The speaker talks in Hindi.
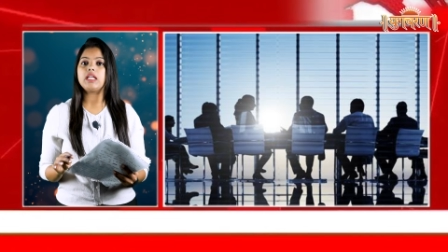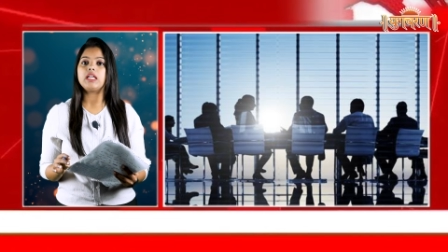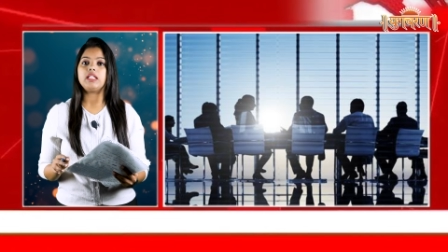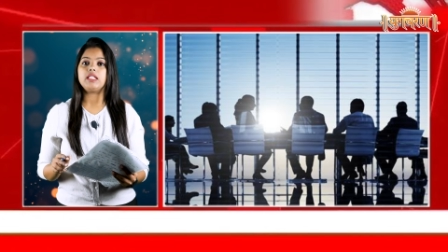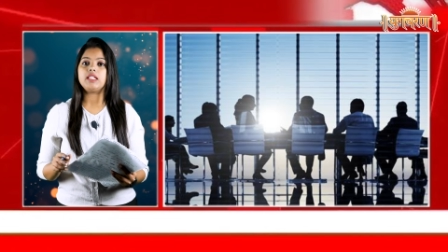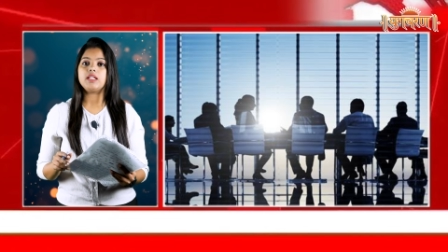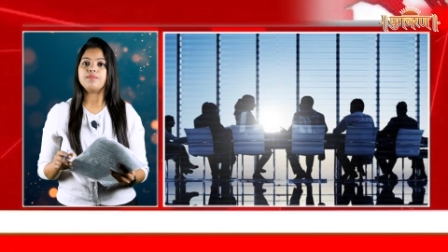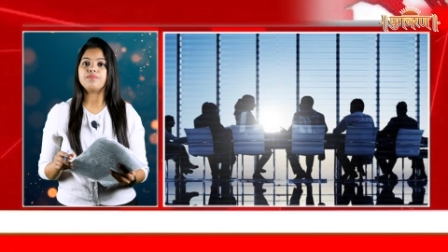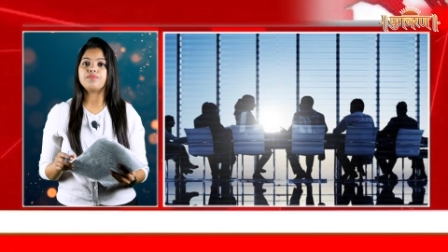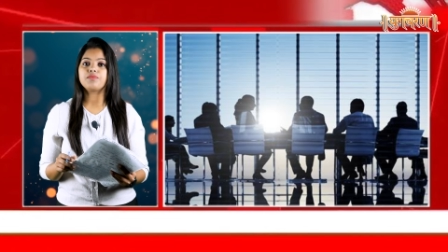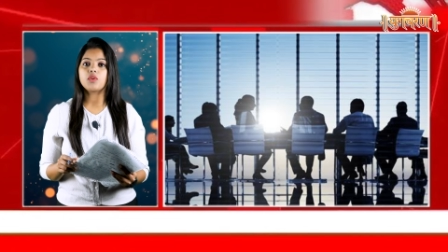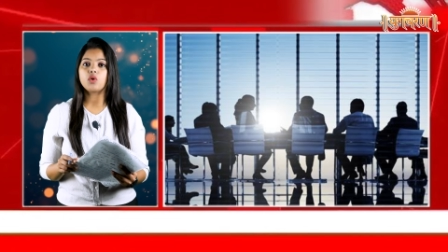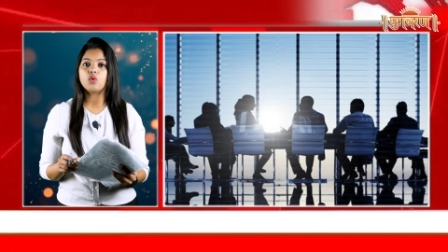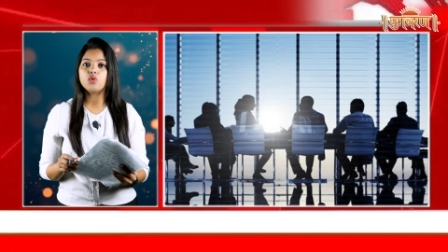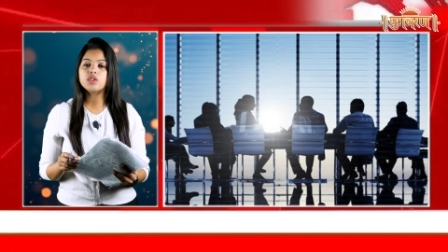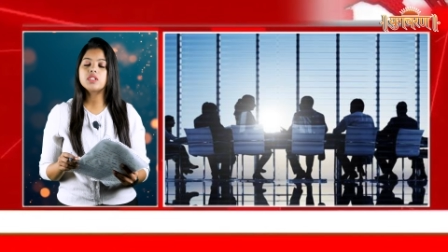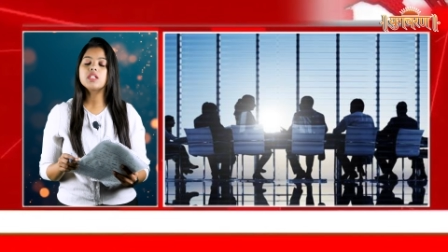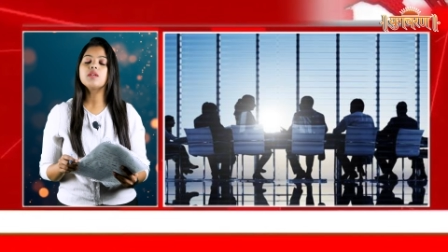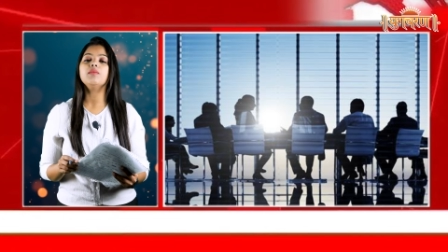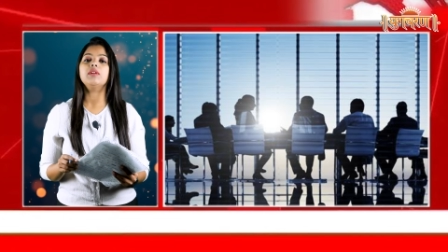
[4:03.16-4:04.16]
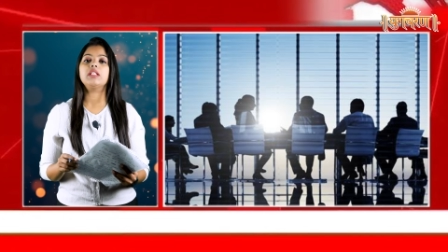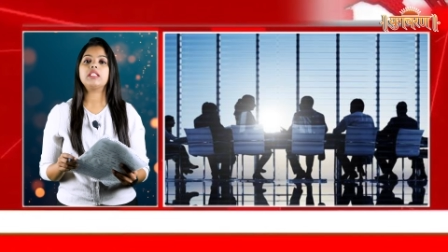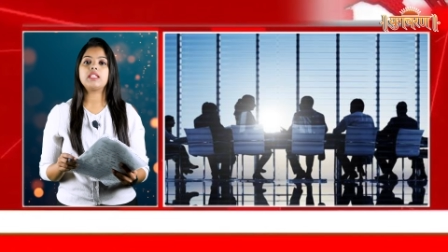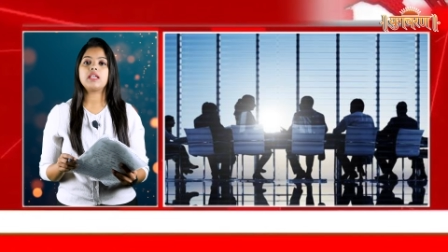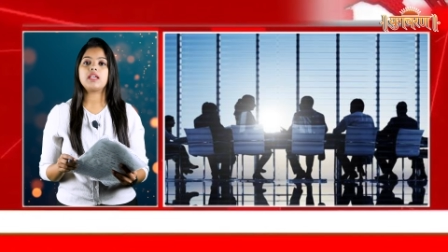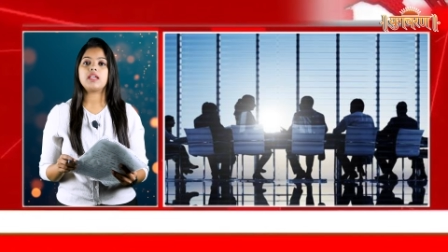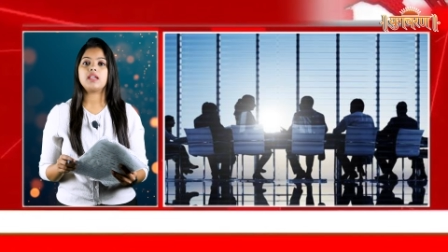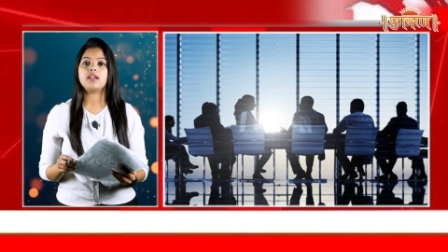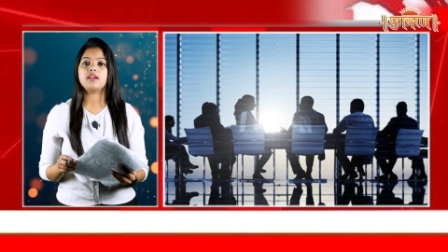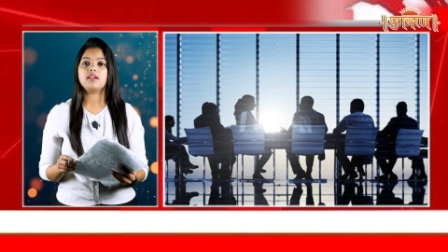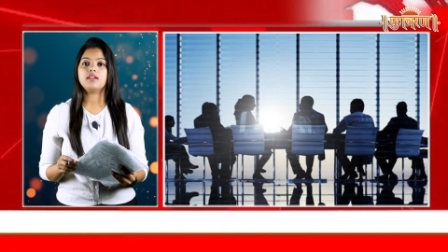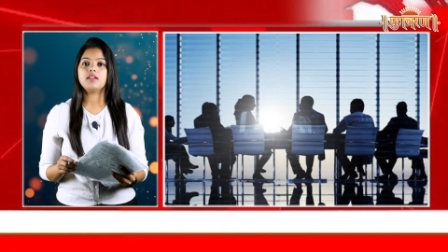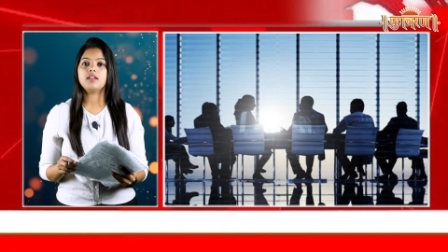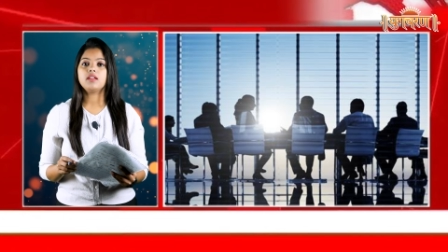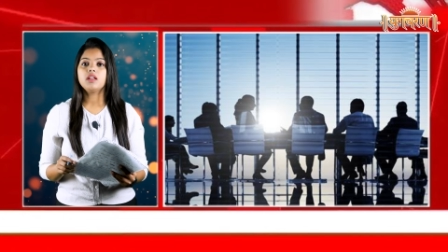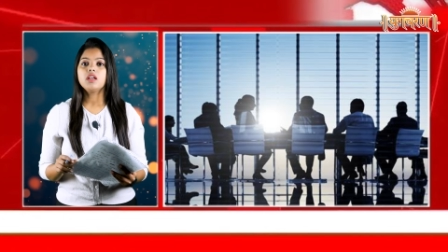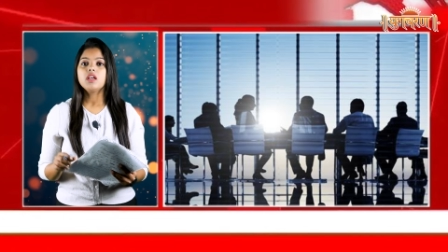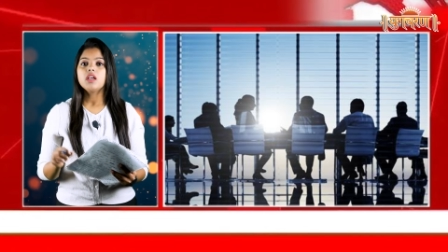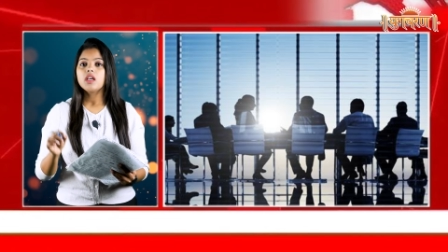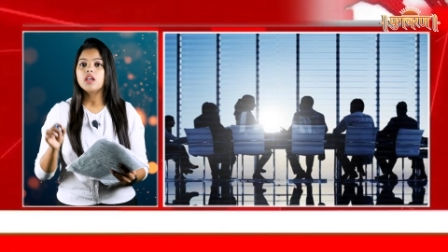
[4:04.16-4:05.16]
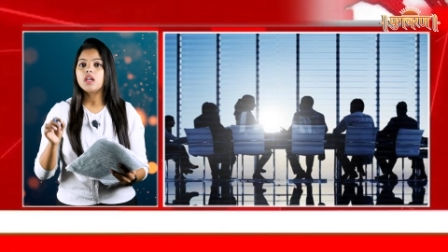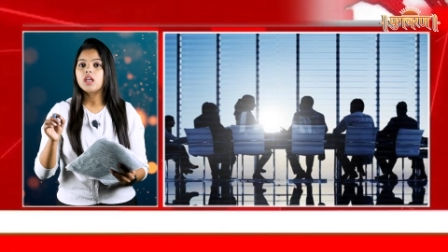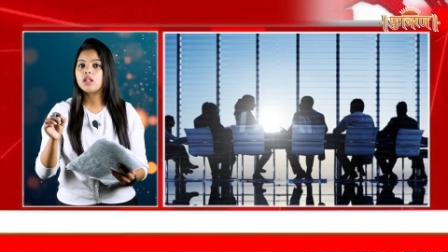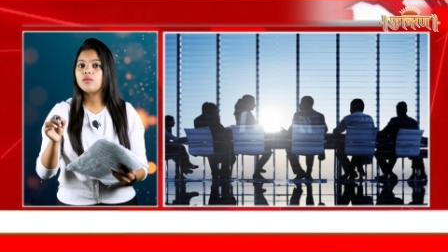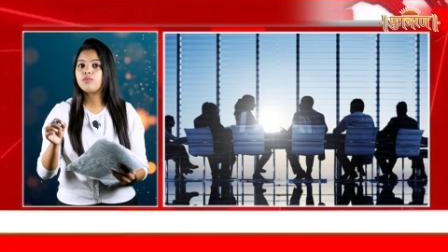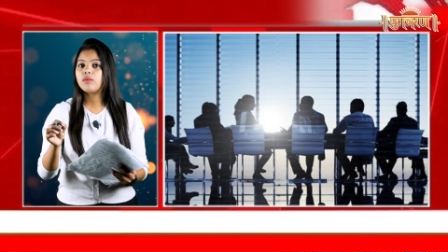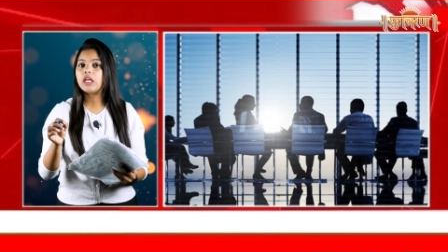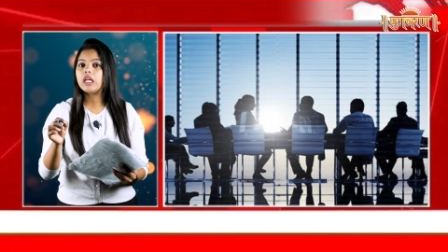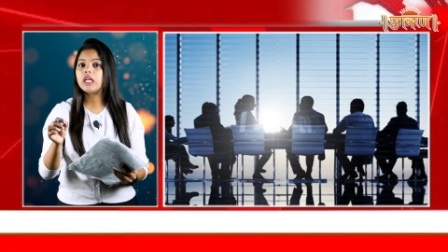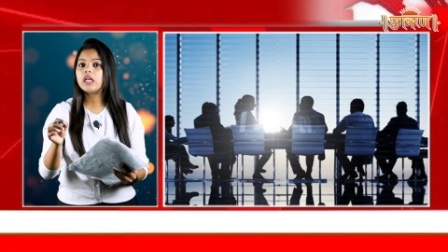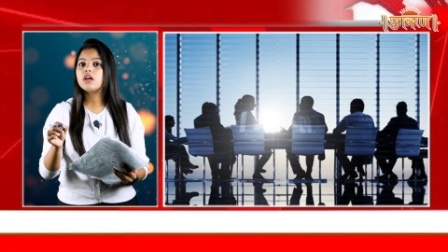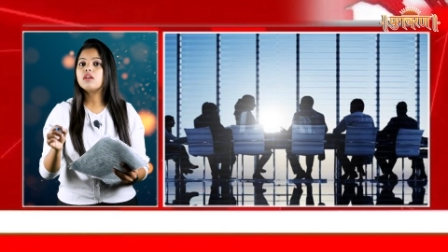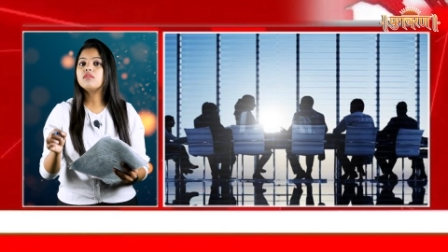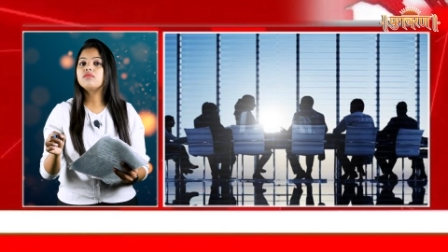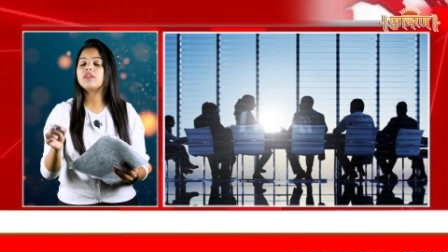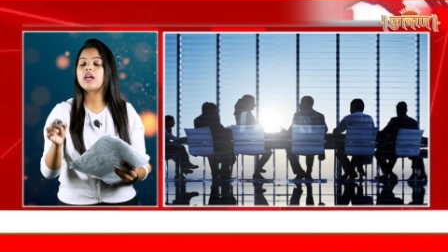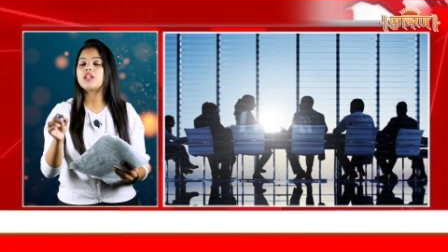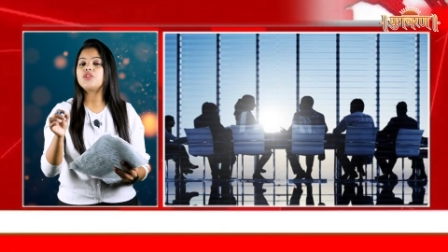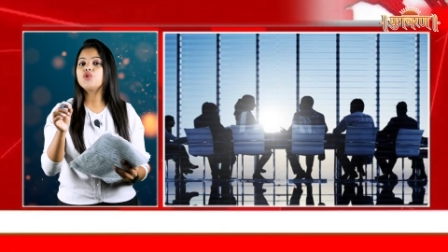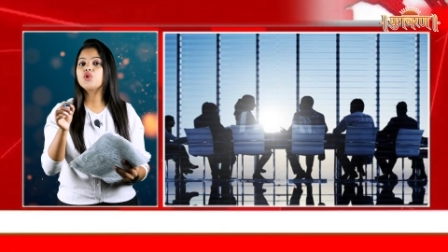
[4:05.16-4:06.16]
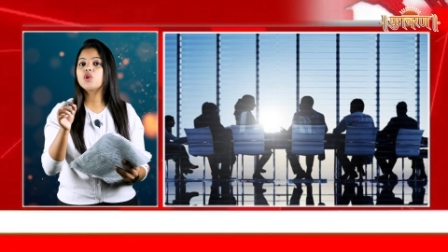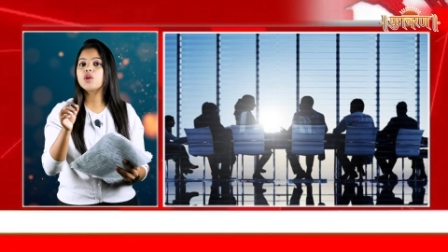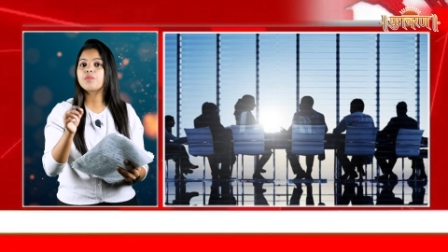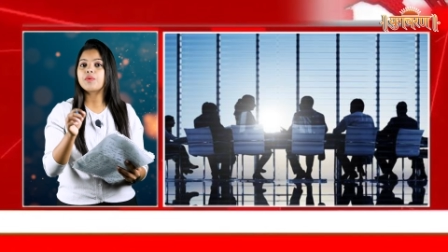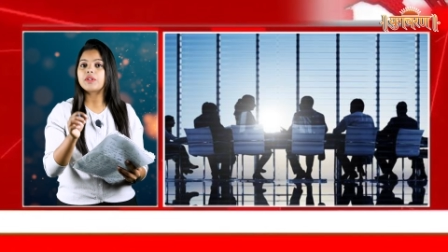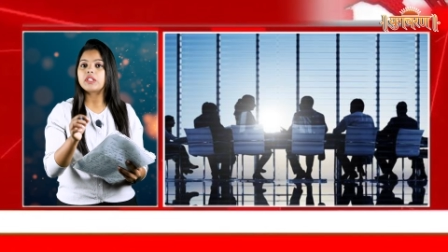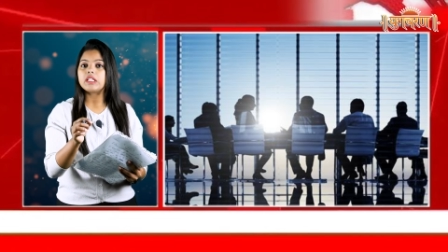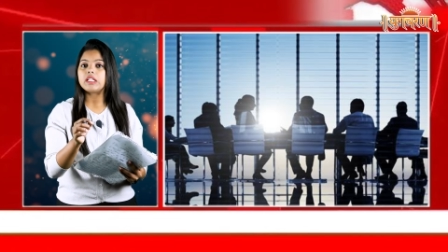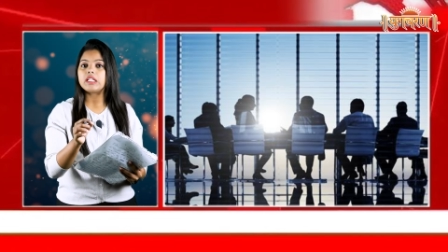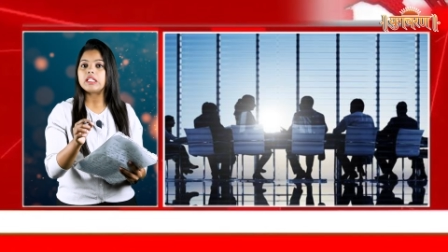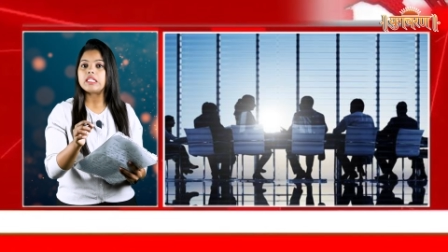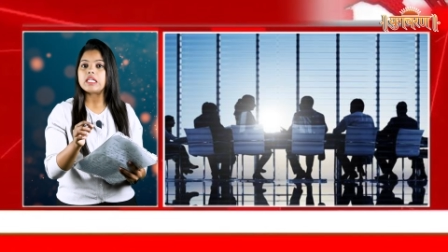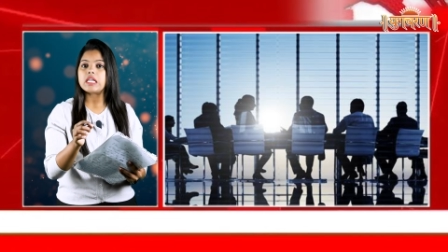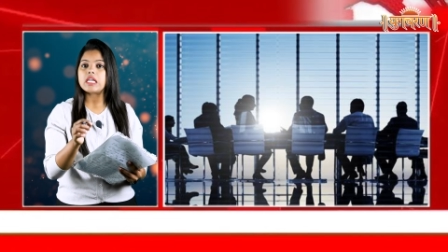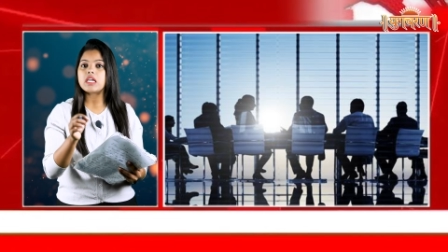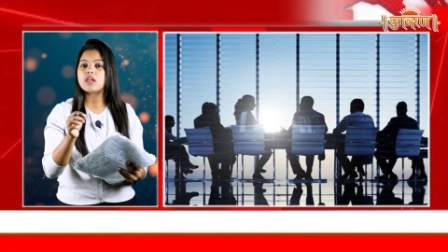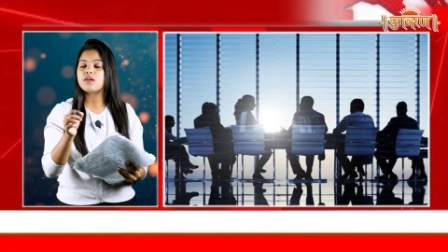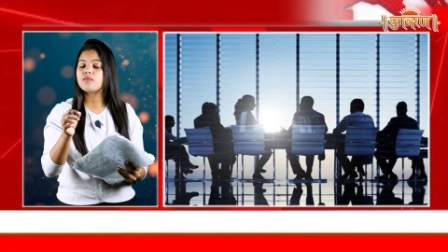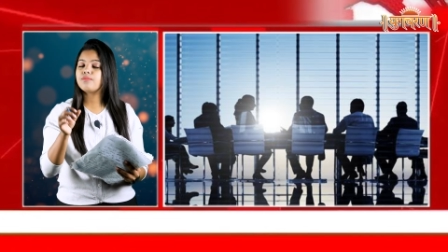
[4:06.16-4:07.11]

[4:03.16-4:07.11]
के लिए उनसे मिलते हैं इनमें राज्यों के प्रतिनिधि